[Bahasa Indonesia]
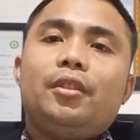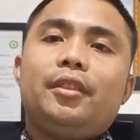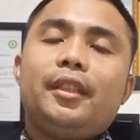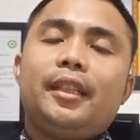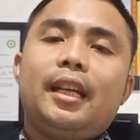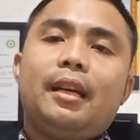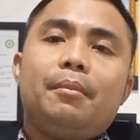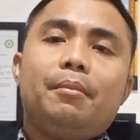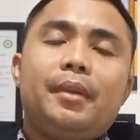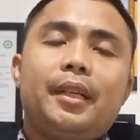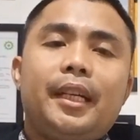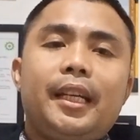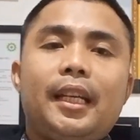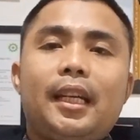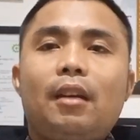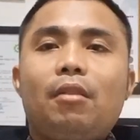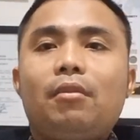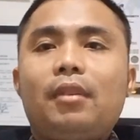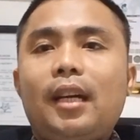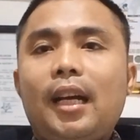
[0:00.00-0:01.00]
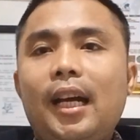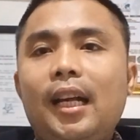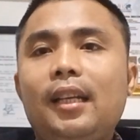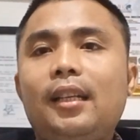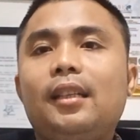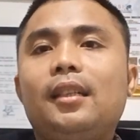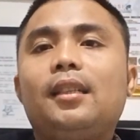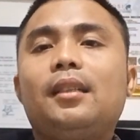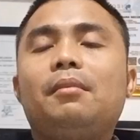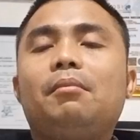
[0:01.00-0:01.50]
tidak
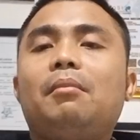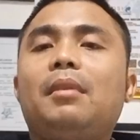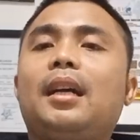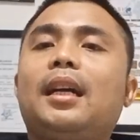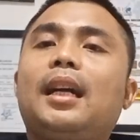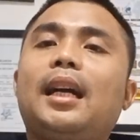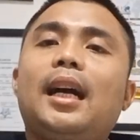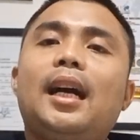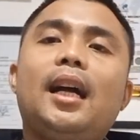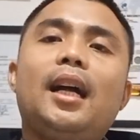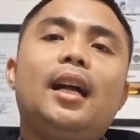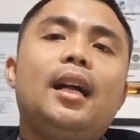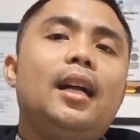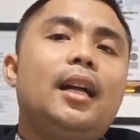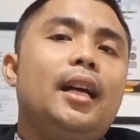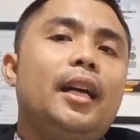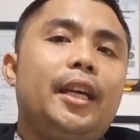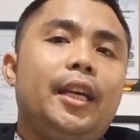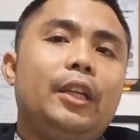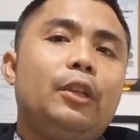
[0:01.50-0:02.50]
menghiraukan maka